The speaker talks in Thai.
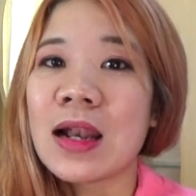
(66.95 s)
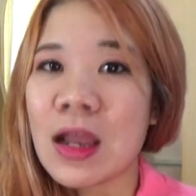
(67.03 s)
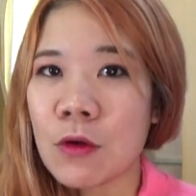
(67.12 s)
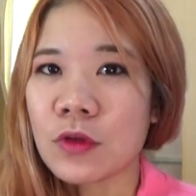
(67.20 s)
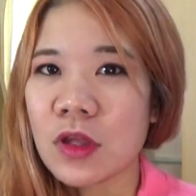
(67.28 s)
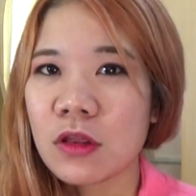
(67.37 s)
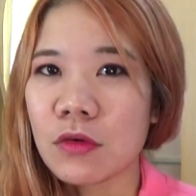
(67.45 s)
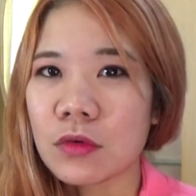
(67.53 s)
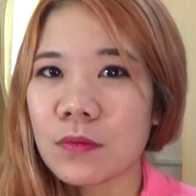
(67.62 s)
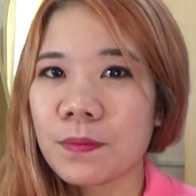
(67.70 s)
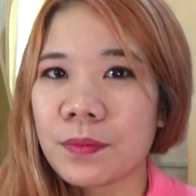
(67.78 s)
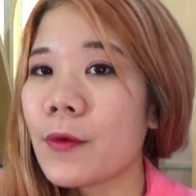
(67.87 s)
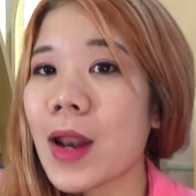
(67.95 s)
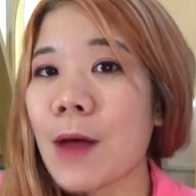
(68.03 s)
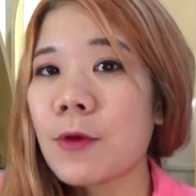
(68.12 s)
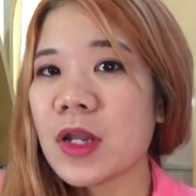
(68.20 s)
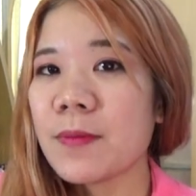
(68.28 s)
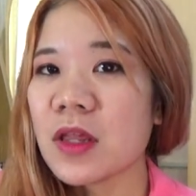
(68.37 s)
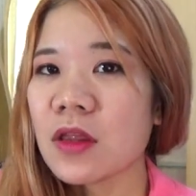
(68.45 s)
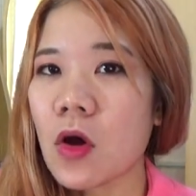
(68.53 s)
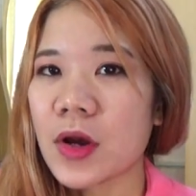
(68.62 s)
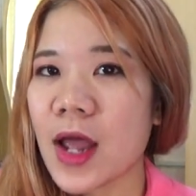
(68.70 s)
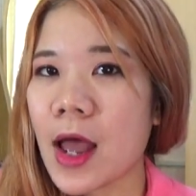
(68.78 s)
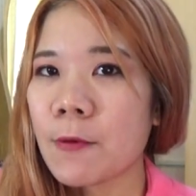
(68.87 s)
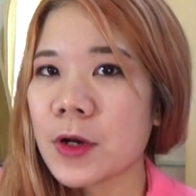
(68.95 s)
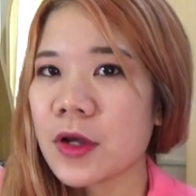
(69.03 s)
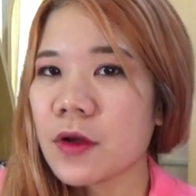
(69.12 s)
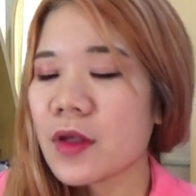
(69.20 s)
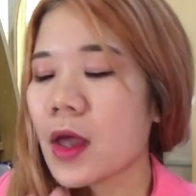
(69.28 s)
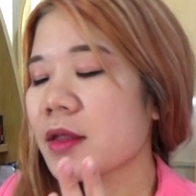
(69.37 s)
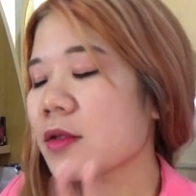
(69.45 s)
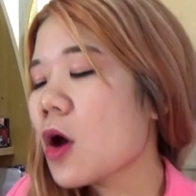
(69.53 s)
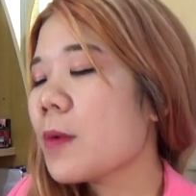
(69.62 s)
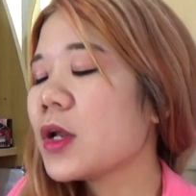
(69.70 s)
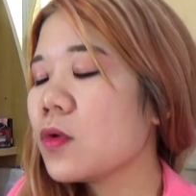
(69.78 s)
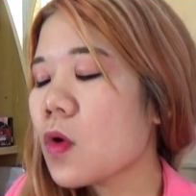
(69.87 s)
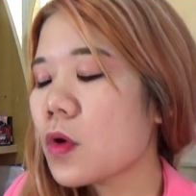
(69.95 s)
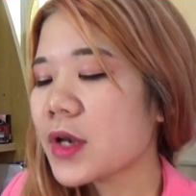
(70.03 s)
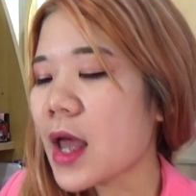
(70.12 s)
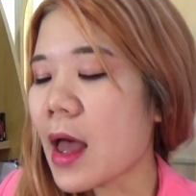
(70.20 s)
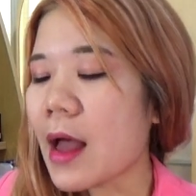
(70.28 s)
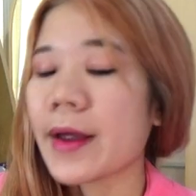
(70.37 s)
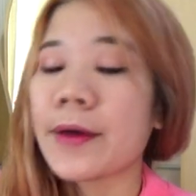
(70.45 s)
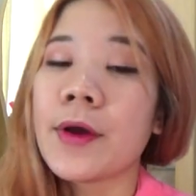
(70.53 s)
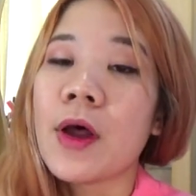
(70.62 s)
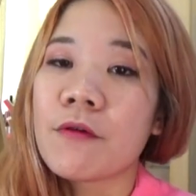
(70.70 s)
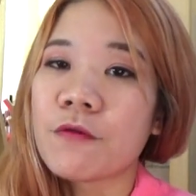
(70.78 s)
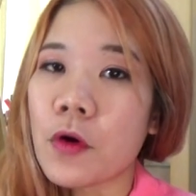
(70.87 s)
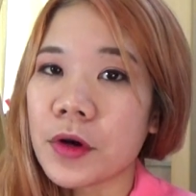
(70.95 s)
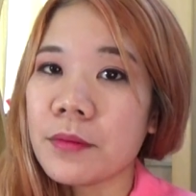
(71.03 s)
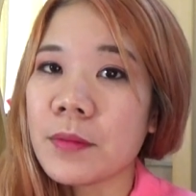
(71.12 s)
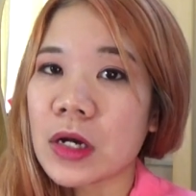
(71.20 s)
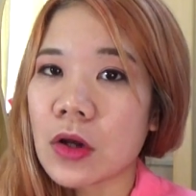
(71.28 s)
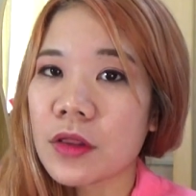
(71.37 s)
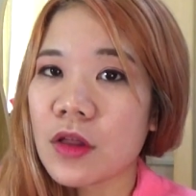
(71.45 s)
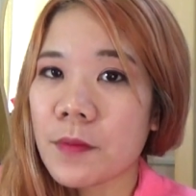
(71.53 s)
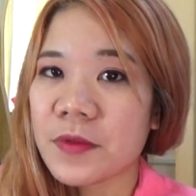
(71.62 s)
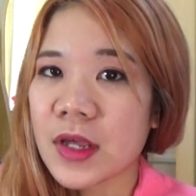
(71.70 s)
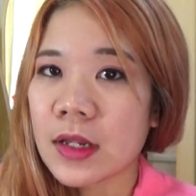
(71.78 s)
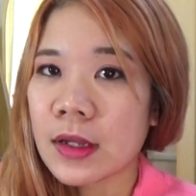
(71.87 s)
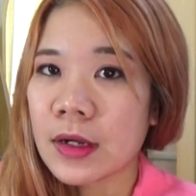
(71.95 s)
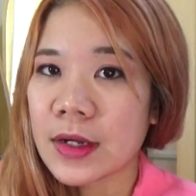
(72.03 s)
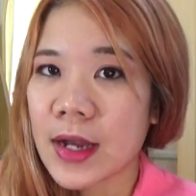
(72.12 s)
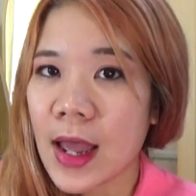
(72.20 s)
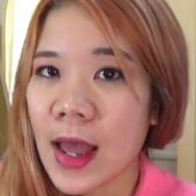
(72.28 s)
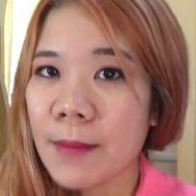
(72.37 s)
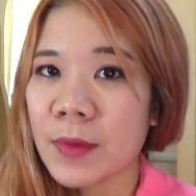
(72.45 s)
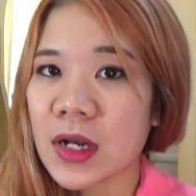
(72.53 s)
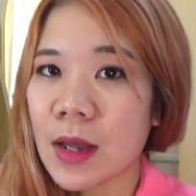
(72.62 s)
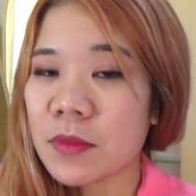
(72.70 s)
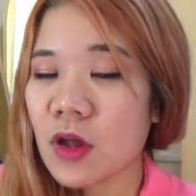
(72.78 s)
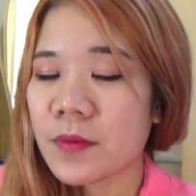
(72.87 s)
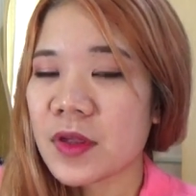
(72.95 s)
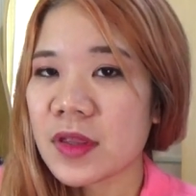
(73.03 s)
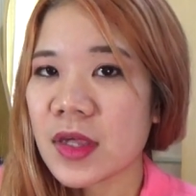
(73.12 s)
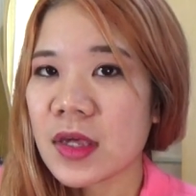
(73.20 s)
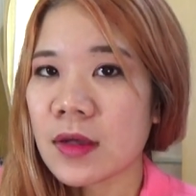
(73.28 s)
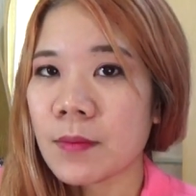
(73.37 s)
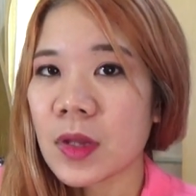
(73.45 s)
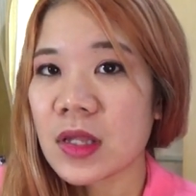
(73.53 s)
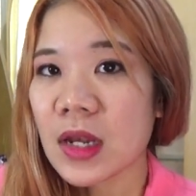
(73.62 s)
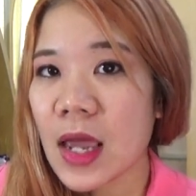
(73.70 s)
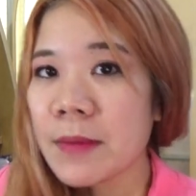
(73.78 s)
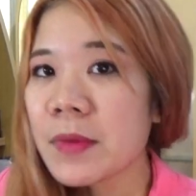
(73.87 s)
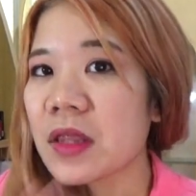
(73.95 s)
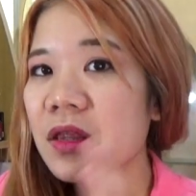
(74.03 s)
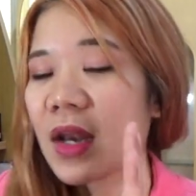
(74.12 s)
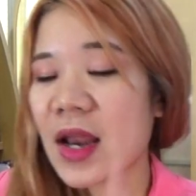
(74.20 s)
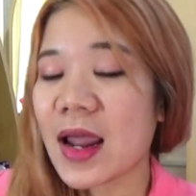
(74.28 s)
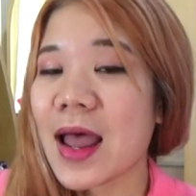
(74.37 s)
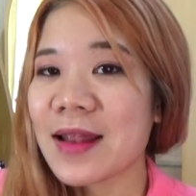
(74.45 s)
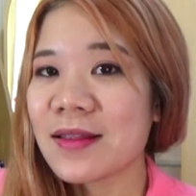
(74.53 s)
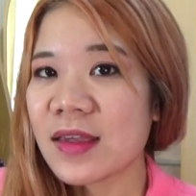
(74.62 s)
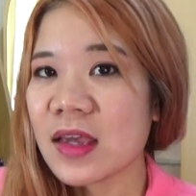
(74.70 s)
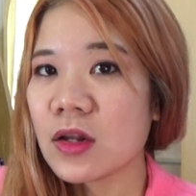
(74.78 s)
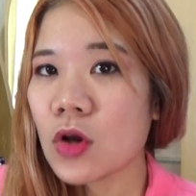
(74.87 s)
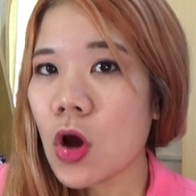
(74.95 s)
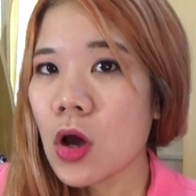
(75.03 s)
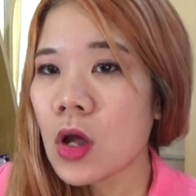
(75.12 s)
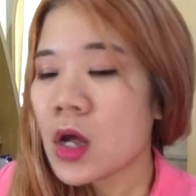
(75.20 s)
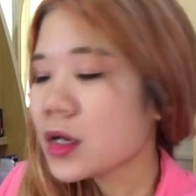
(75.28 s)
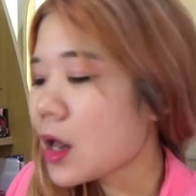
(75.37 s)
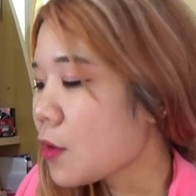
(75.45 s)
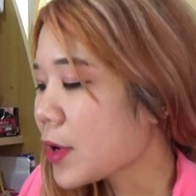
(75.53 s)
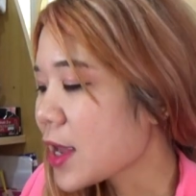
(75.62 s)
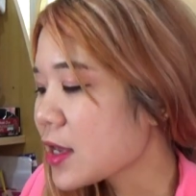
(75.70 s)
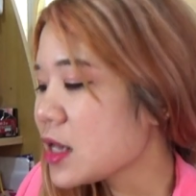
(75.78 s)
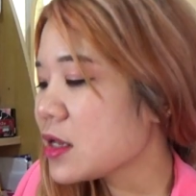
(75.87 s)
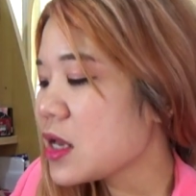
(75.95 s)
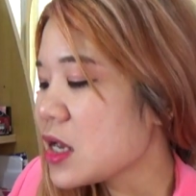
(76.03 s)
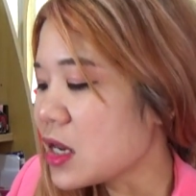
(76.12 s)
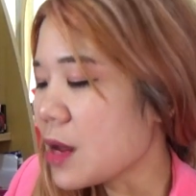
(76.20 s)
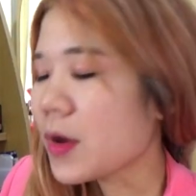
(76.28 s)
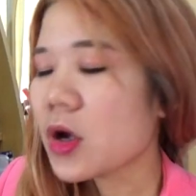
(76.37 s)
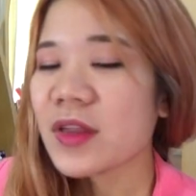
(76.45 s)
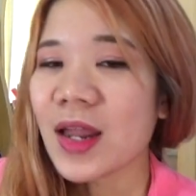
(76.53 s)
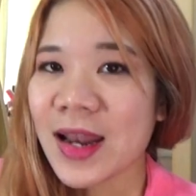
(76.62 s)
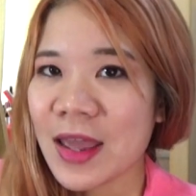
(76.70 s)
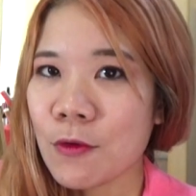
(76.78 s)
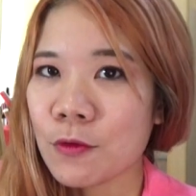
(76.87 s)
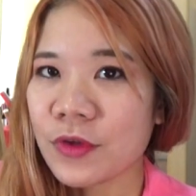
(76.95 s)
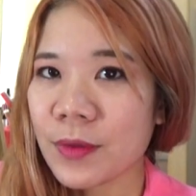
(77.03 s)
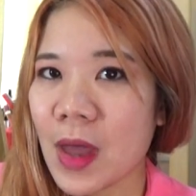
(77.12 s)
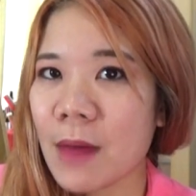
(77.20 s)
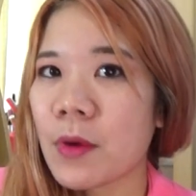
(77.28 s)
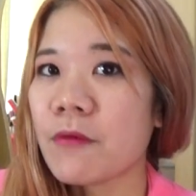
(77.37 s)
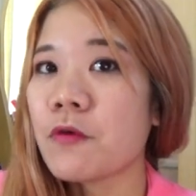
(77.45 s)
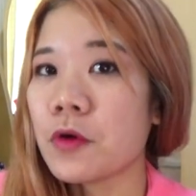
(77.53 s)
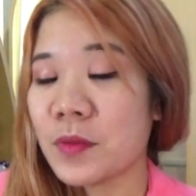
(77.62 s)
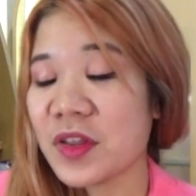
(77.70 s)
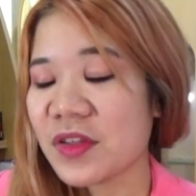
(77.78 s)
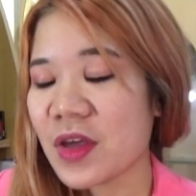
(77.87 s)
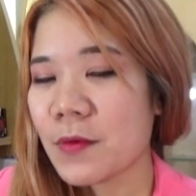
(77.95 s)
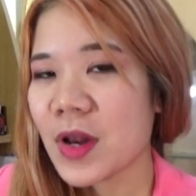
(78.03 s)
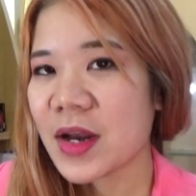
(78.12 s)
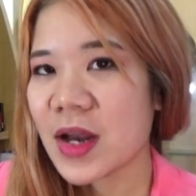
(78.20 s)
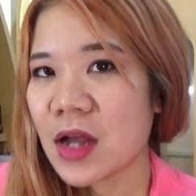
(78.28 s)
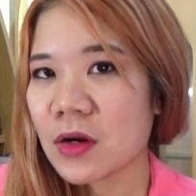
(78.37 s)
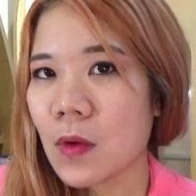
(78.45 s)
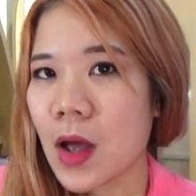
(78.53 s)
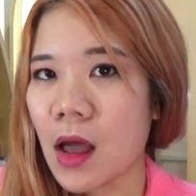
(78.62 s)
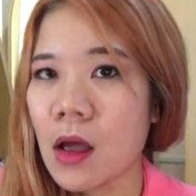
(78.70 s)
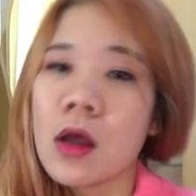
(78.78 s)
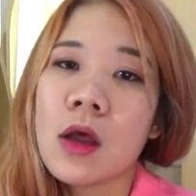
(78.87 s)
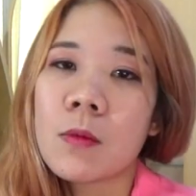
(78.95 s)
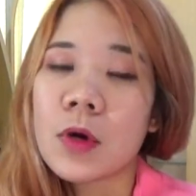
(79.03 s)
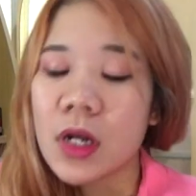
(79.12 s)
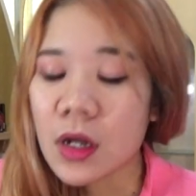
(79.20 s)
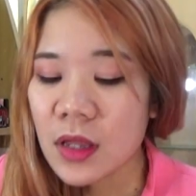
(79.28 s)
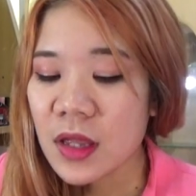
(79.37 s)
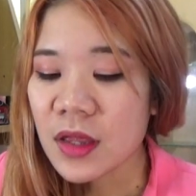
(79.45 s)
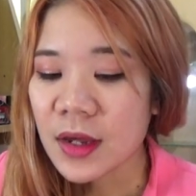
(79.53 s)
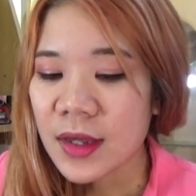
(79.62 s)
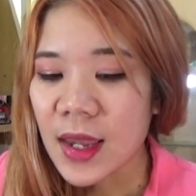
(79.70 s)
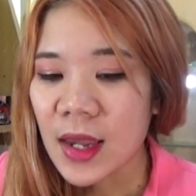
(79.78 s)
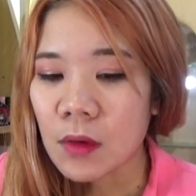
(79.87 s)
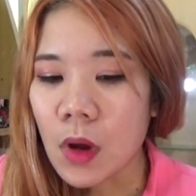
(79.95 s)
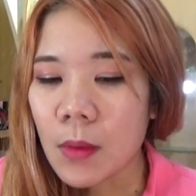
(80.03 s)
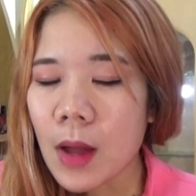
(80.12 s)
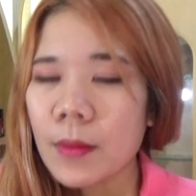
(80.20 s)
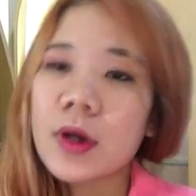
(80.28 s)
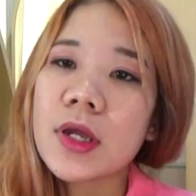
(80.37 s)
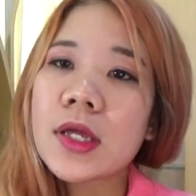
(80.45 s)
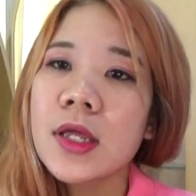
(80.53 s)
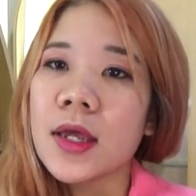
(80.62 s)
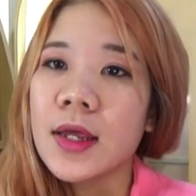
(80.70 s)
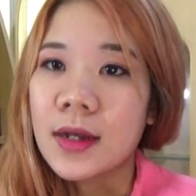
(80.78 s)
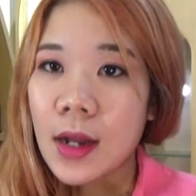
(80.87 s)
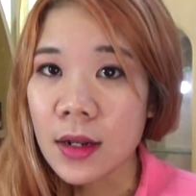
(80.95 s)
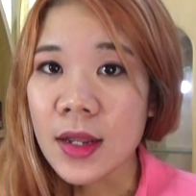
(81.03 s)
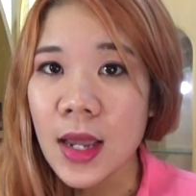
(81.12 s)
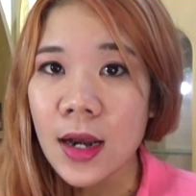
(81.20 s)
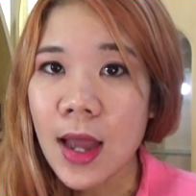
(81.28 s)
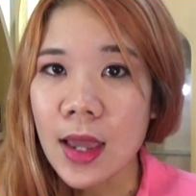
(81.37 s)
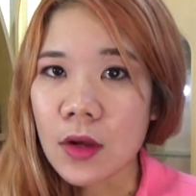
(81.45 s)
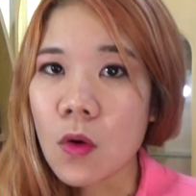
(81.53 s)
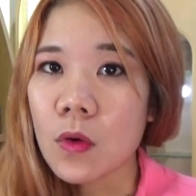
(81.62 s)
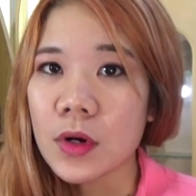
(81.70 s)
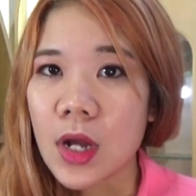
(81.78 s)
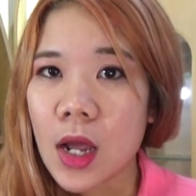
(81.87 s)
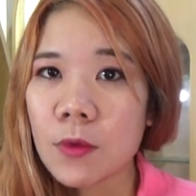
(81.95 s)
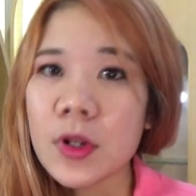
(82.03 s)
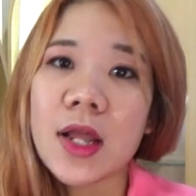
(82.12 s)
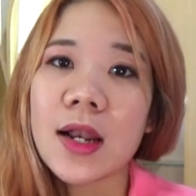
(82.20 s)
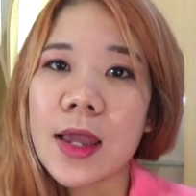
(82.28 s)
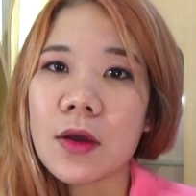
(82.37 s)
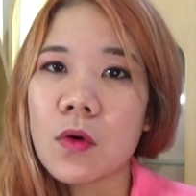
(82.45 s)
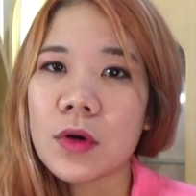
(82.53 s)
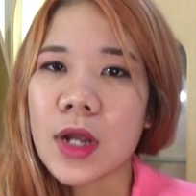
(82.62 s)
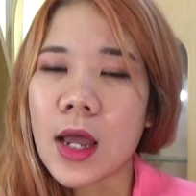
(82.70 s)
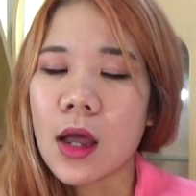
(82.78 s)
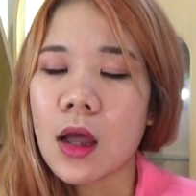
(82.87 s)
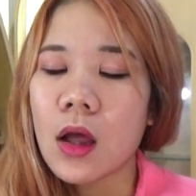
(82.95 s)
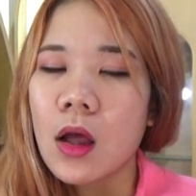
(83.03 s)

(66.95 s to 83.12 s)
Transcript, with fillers: เร็วที่สุด เวลาวันนี้ไปสอนนะคะ วันนี้ก็จะชอบให้ทุกคนเนี่ยอ่ะ ฝนเหมือนข้อสอบจริงเลยนะคะ เหมือนทำสอบจริงๆ มันจะได้เหมือนสถานการณ์จริงเนาะถ้าเราแค่ขีดขีดเนี่ย มันก็จะเร็วใช่ไหมเพราะฝนมันจะใช้เวลานานกว่าวันนี้ก็จะสังเกตว่าแบบเอ้ยนักเรียนหลายคนนะคะผู้เรียนหลายคนเนี่ย